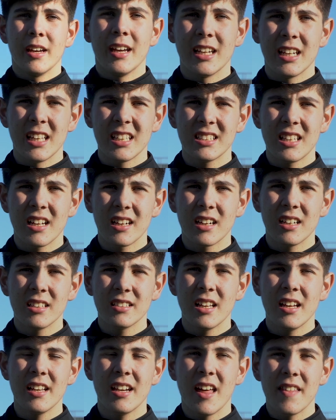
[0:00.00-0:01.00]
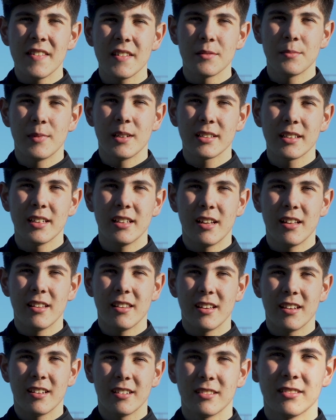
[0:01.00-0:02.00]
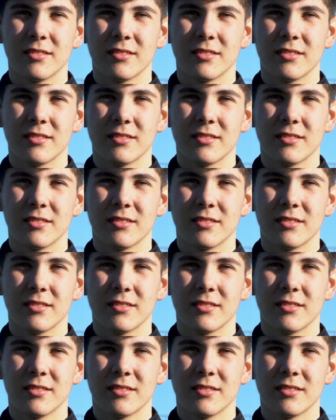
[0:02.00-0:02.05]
En esta casa nadie es más que nadie.